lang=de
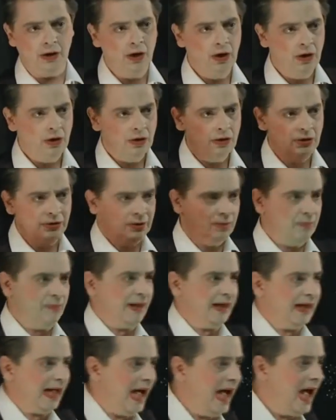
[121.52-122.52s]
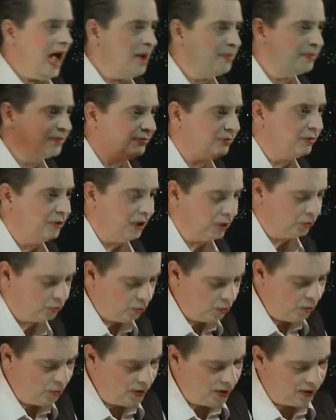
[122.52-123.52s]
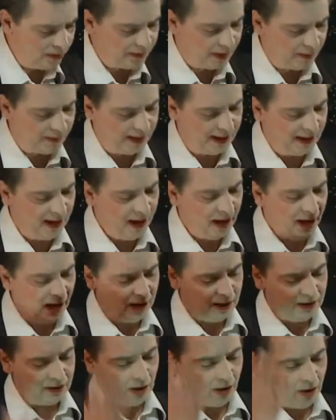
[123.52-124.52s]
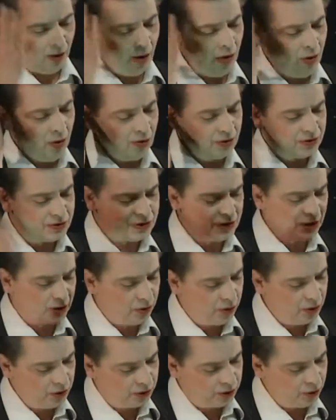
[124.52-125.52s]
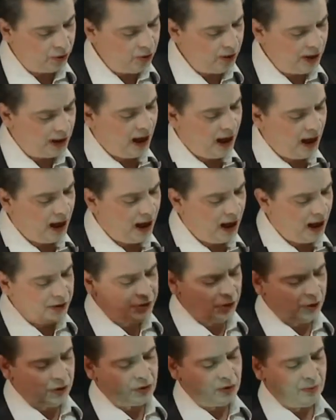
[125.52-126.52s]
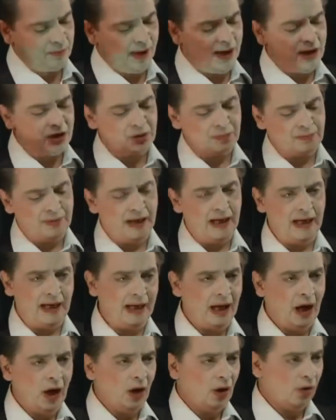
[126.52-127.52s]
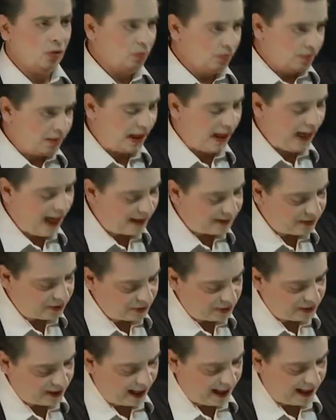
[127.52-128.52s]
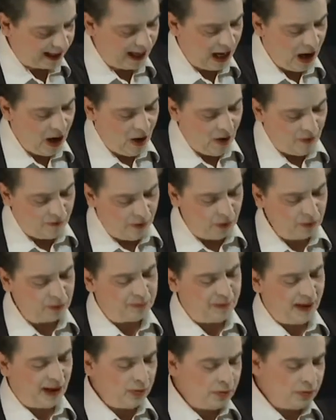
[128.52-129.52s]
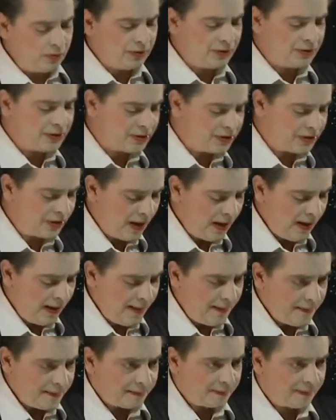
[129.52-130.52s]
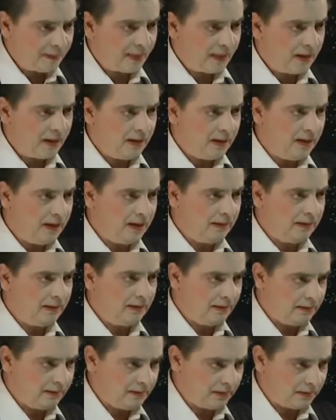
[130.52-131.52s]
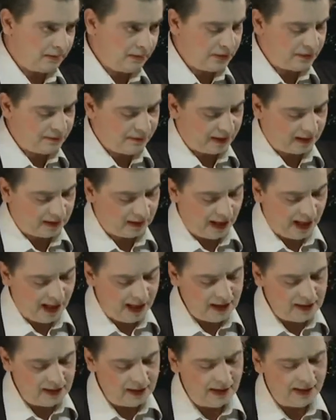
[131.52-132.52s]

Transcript: wir sind begabt von Natur und haben eine äh, große Kultur. So zum Beispiel, um klar zu sein, wohnt bei uns in Großwardein,